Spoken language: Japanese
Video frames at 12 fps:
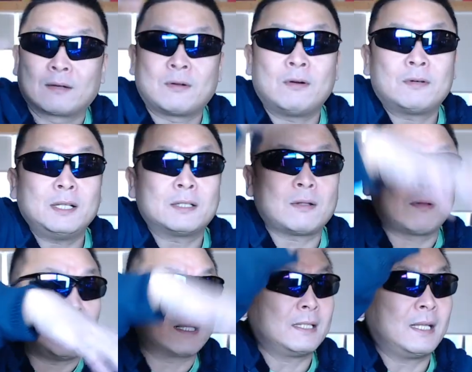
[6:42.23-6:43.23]
コンクリート
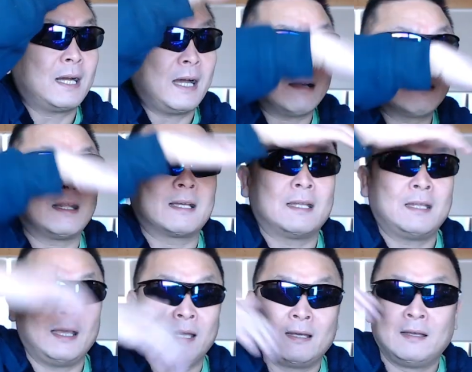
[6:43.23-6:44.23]
の柱があるだけ
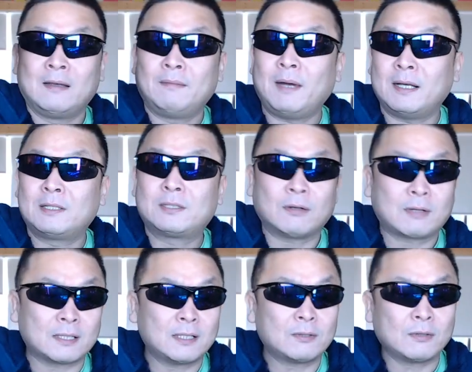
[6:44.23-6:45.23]
でまあ一応
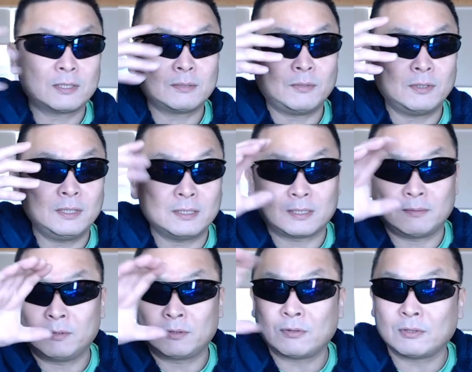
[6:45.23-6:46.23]
風通しもいいし
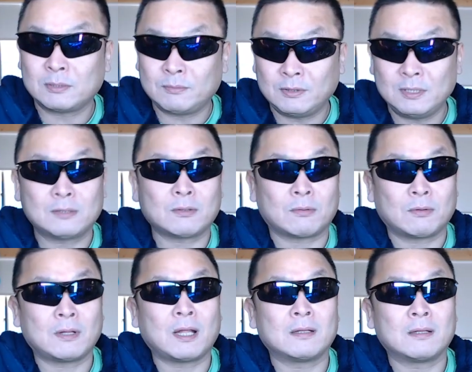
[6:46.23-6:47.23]
見通しもいいとこ
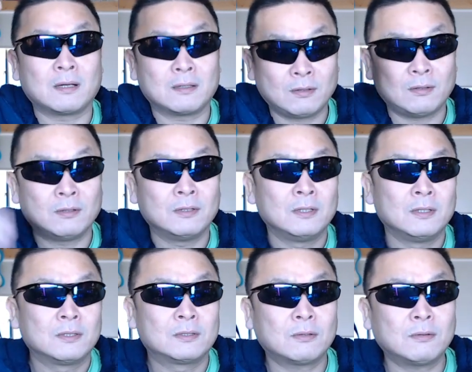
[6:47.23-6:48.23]
ろなんだけど
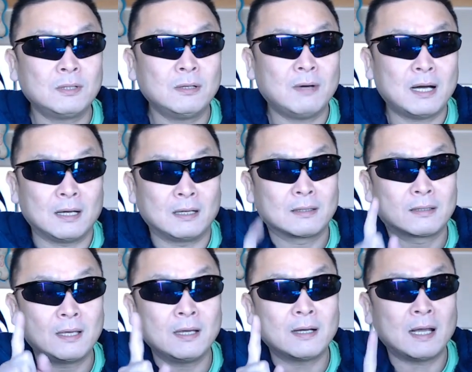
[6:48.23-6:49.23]
そこでは
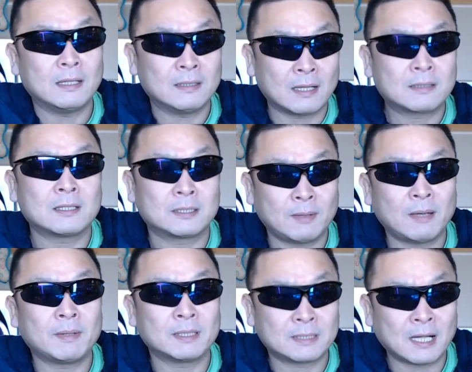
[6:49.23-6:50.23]
圏外になってしま
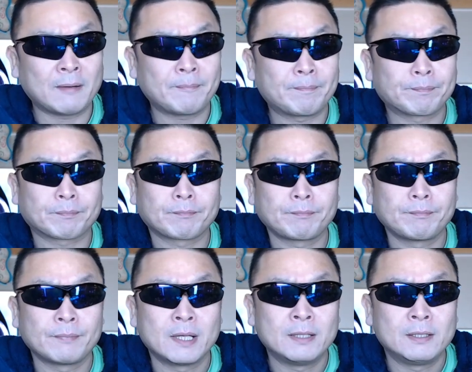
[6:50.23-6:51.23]
いました
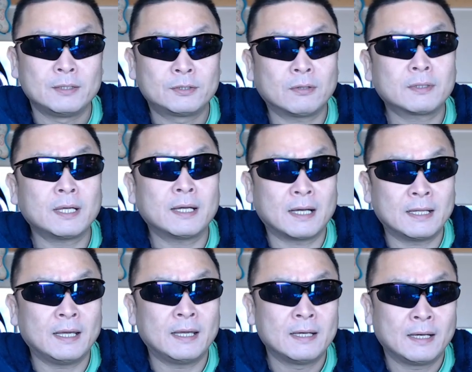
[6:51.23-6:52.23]
条件が
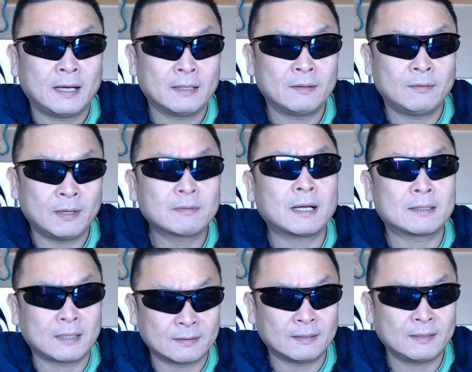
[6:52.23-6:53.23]
ねあの悪かっ
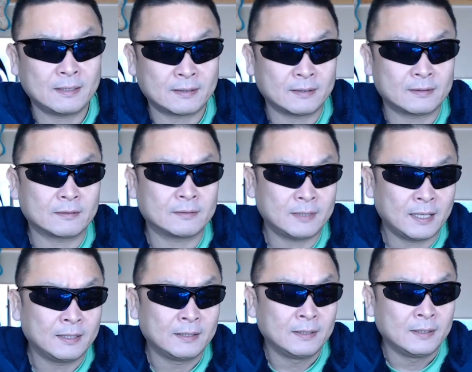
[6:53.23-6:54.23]
たんだね結局
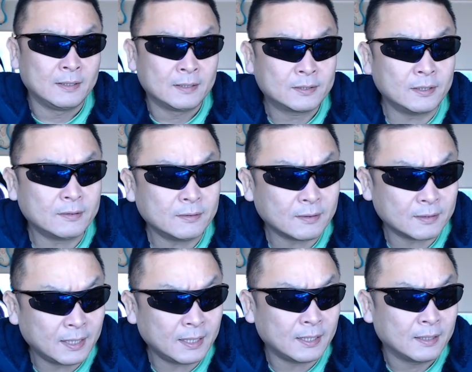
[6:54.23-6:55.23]
ねそういうこと
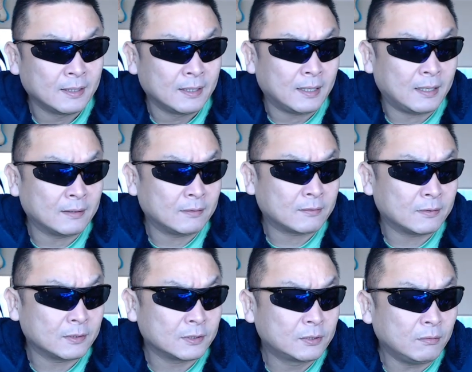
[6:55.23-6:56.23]
であのこ
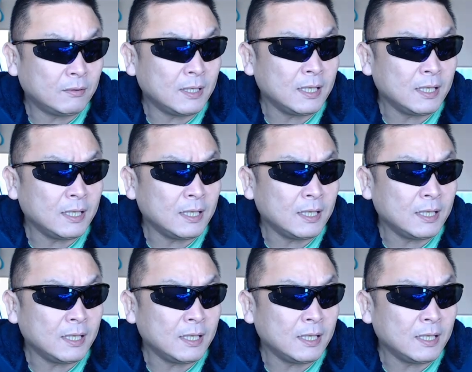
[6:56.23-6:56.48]
の障